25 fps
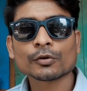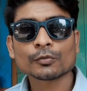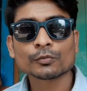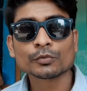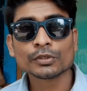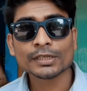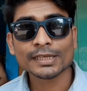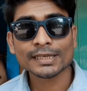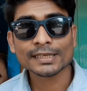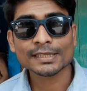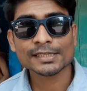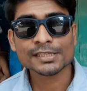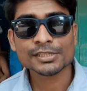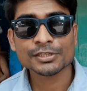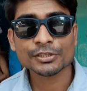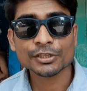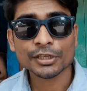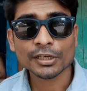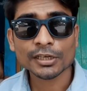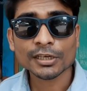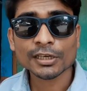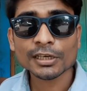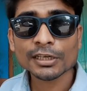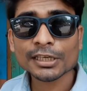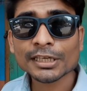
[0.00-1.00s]
और उनके
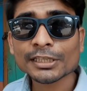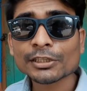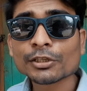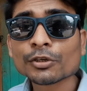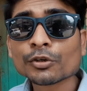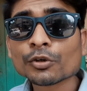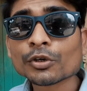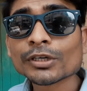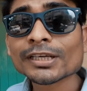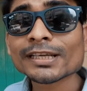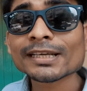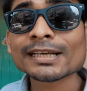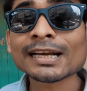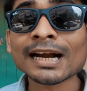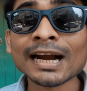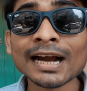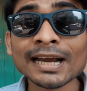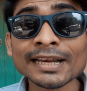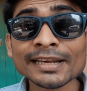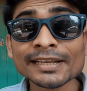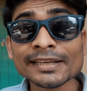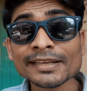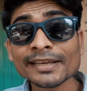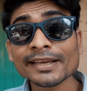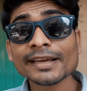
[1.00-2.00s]
स्ट्रगल के दिनों की
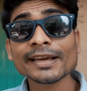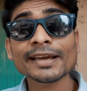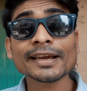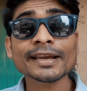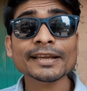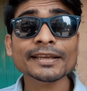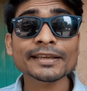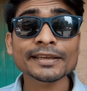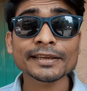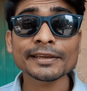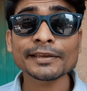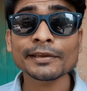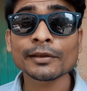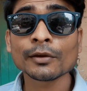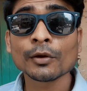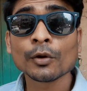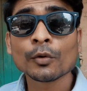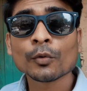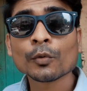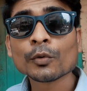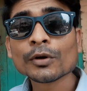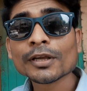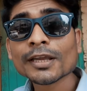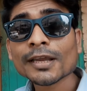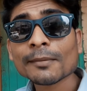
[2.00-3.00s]
कहानी यह है कि
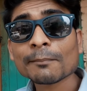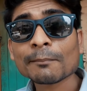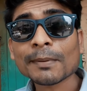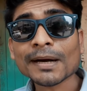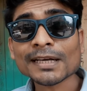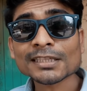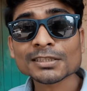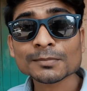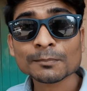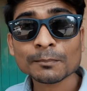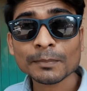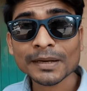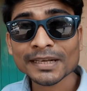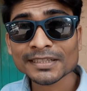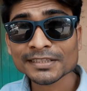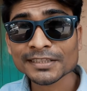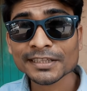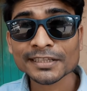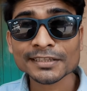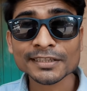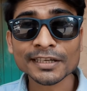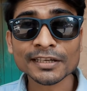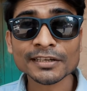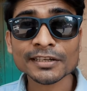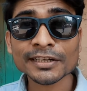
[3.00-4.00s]
उनके पास
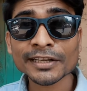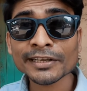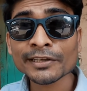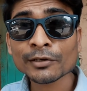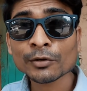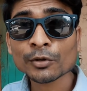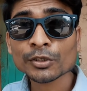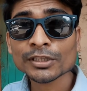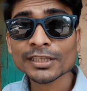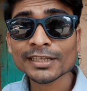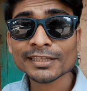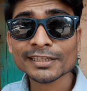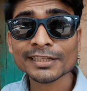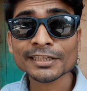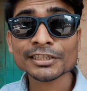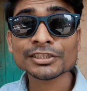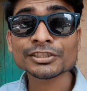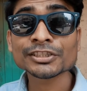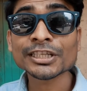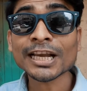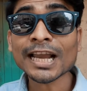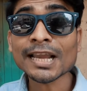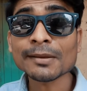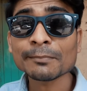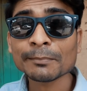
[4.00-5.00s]
पैसे तक नहीं होते
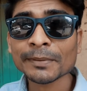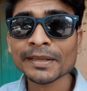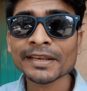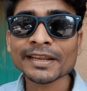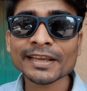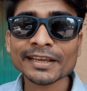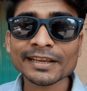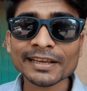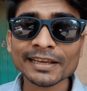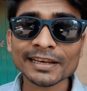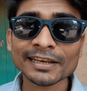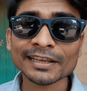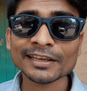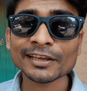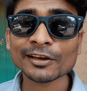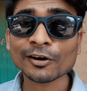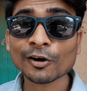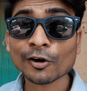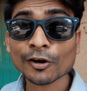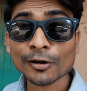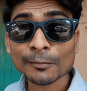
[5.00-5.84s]
थे चाय पीने के लिए